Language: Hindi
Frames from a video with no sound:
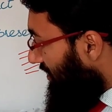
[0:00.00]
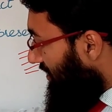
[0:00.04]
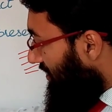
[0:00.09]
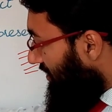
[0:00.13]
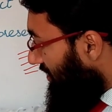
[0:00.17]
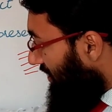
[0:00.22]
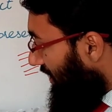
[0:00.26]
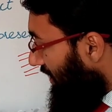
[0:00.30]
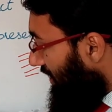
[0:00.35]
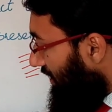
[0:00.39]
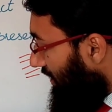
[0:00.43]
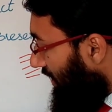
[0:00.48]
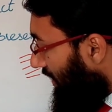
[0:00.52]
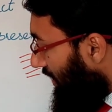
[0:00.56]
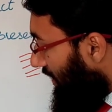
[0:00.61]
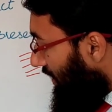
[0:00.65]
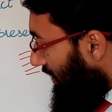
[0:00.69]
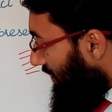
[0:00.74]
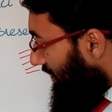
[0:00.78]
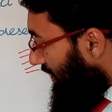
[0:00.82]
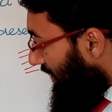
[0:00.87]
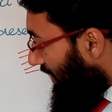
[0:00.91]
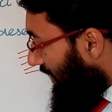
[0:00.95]
स्टेट
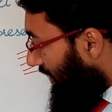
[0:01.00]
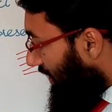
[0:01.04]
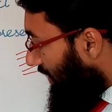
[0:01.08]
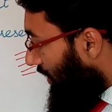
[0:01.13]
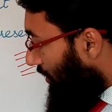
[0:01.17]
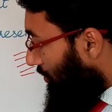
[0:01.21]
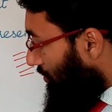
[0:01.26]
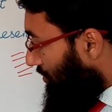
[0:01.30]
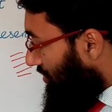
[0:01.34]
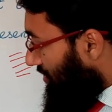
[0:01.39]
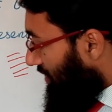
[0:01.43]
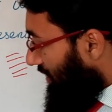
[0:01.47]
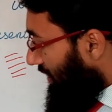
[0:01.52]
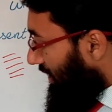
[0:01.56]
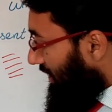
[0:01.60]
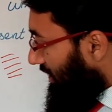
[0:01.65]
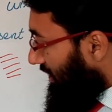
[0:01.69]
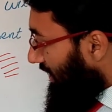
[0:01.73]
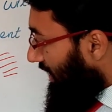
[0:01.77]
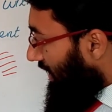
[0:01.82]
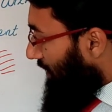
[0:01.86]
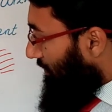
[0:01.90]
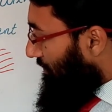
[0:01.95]
ये है ग्राउंड
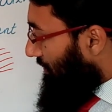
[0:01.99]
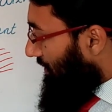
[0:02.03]
स्टेट ये है